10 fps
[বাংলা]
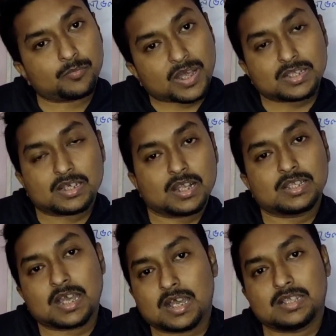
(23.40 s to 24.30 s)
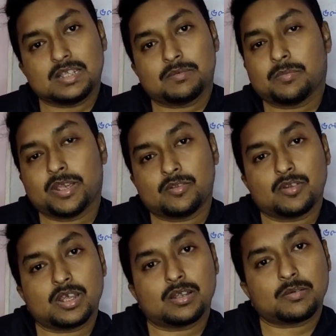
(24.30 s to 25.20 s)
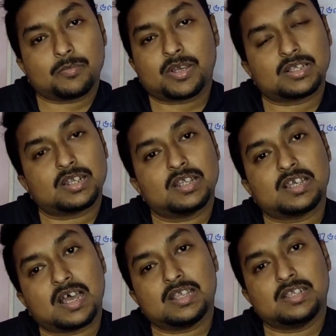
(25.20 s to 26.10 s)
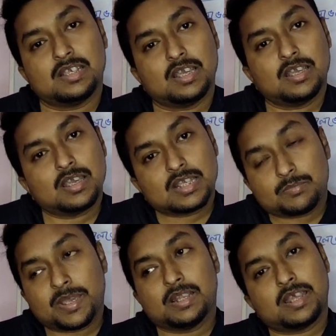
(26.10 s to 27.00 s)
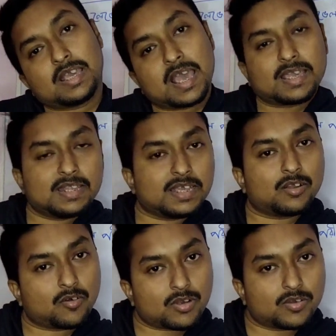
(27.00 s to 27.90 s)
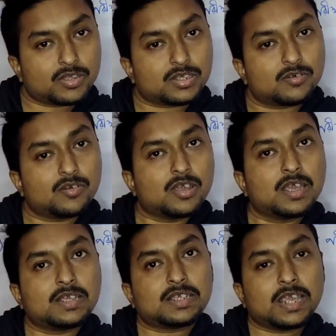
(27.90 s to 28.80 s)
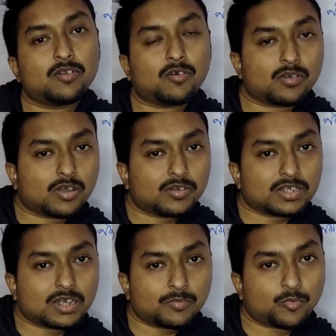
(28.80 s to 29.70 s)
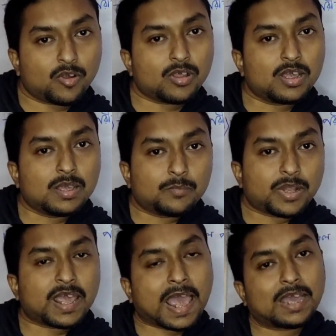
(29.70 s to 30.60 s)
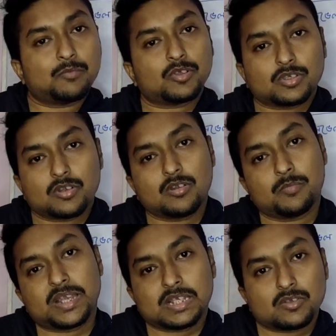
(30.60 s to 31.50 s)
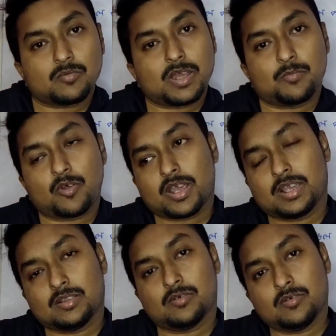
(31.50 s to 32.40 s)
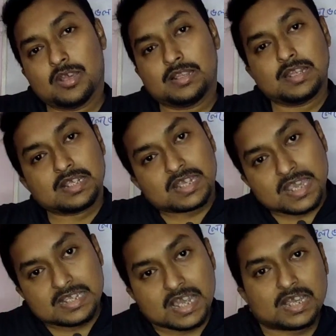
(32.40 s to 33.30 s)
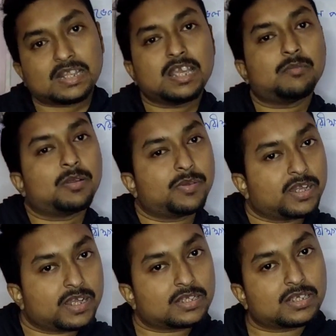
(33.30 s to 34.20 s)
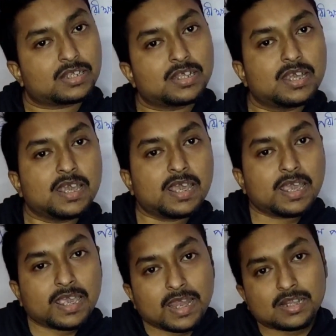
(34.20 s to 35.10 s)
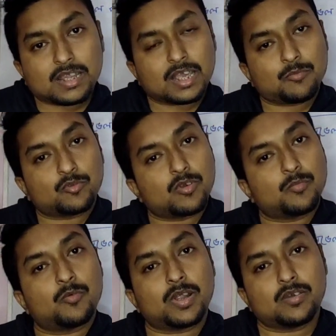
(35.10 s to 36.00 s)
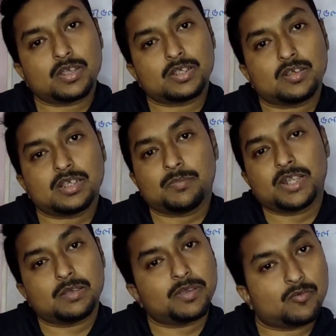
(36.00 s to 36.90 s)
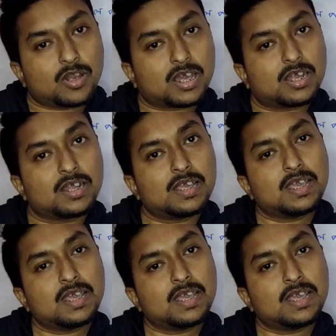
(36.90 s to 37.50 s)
পাঁচখানা জাহাজ নিয়ে মানে ভিক্টোরিয়া নামে পাঁচখানা জাহাজ নিয়ে স্পেন থেকে একই দিকে রওনা হয়েছিল সেই রওনা হয়ে যাওয়ার পর প্রায় এক বছরেরও বেশি সময় পরে কিন্তু তিনি সেই জায়গাতেই আবার ফিরে এসেছেন এর থেকে প্রথম প্রমাণ হয়েছিল যে পৃথিবী গোলাকার